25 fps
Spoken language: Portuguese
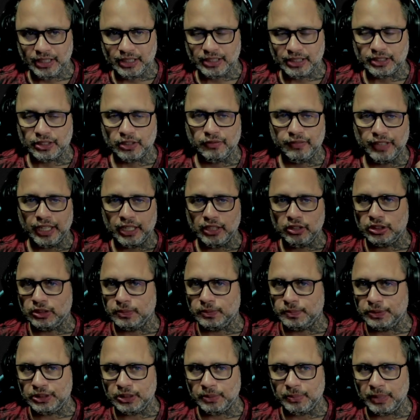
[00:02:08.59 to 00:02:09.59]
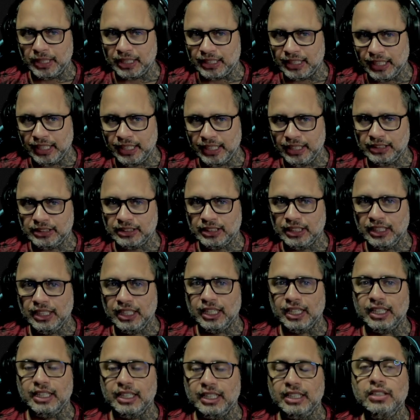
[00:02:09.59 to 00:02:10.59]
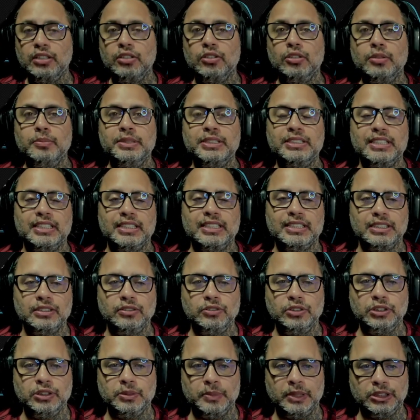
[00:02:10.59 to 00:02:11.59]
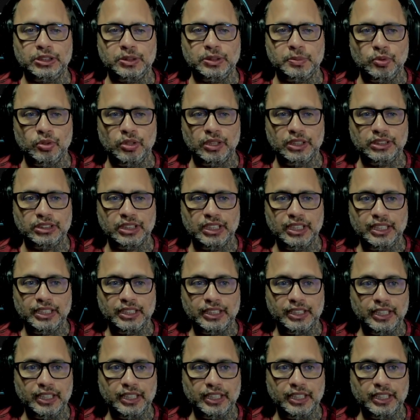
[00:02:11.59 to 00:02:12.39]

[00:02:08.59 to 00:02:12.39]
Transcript: são vários tipos de batalhas, randomização de masmorras,